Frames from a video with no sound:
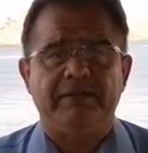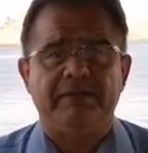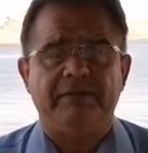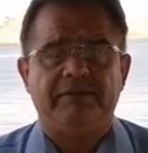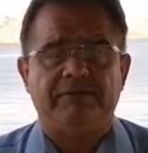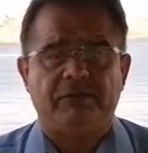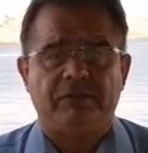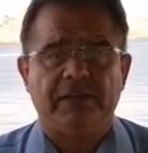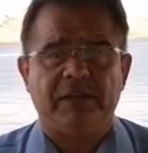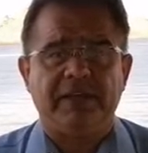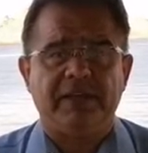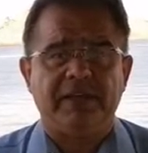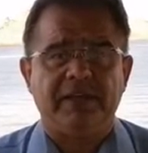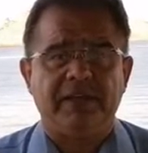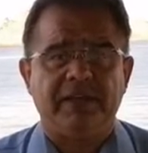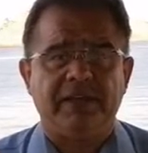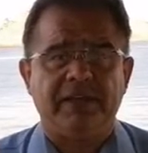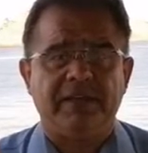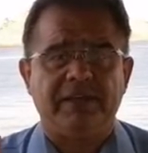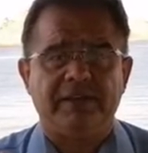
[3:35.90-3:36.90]

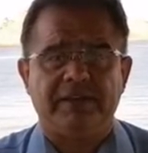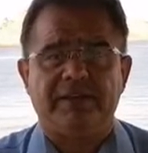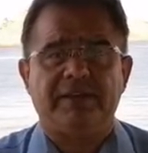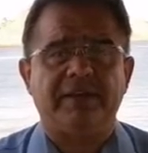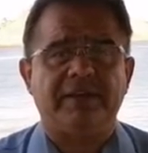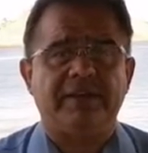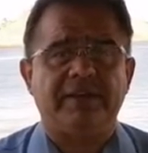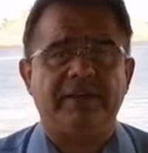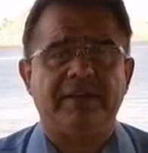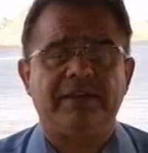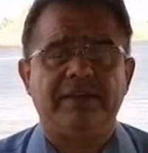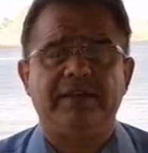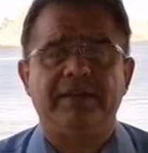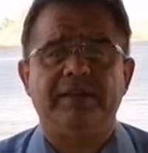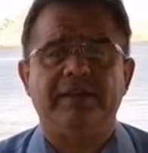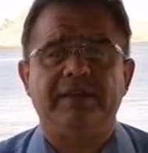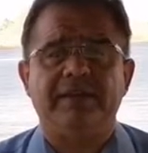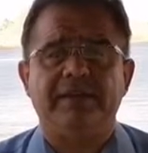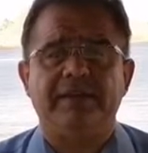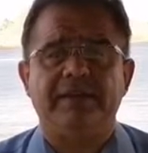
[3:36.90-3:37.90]
Fue
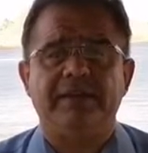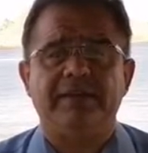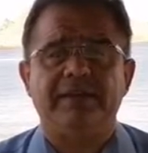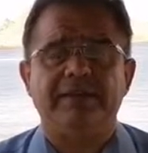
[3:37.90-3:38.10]
eh,